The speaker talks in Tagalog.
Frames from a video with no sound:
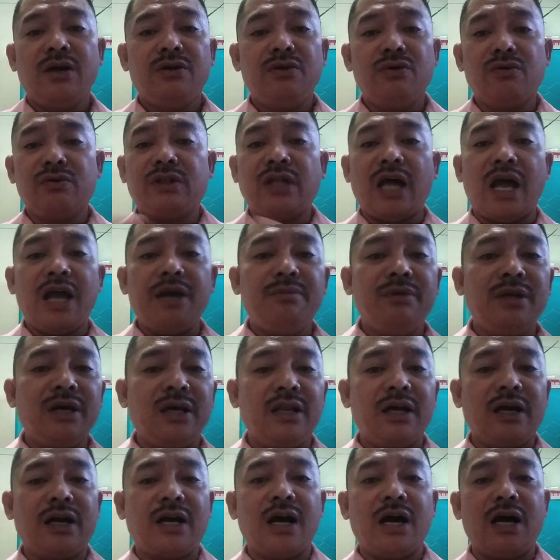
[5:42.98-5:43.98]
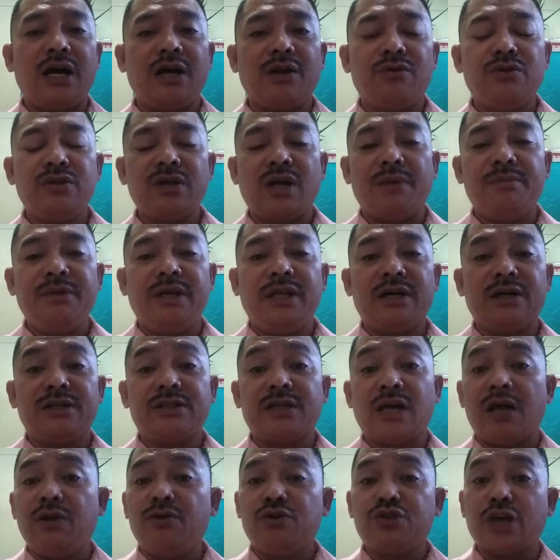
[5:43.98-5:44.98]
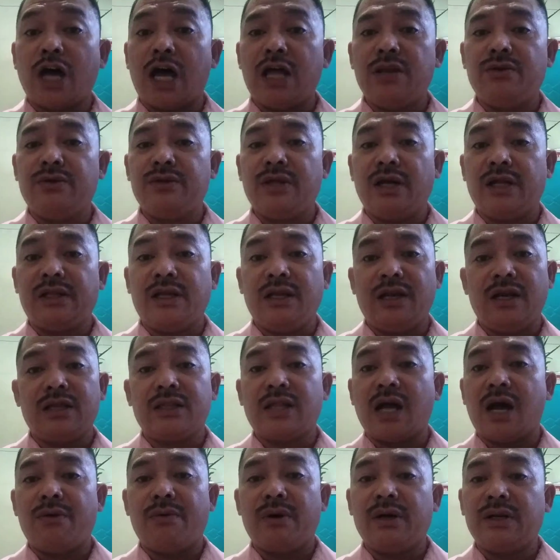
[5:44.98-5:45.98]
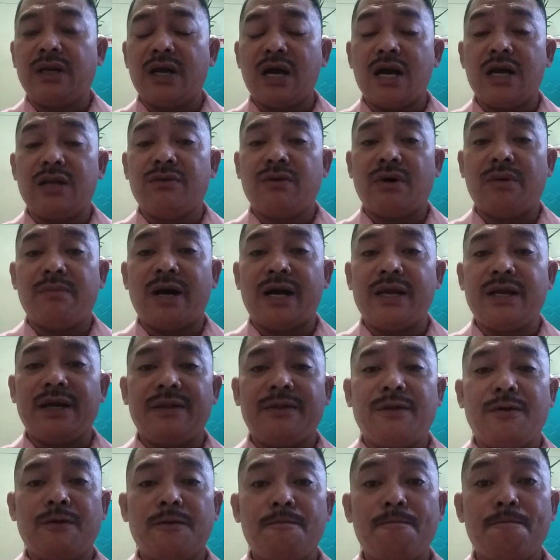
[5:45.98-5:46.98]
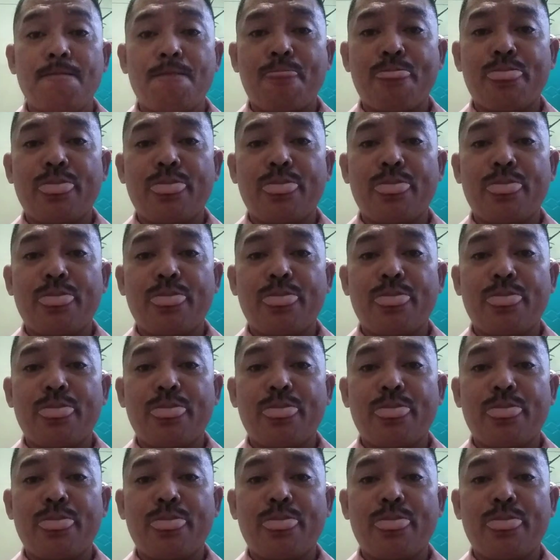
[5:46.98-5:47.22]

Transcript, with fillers: nung time na nagkakaroon kami ng salo-salo na tinatawag na ano kabayan, no.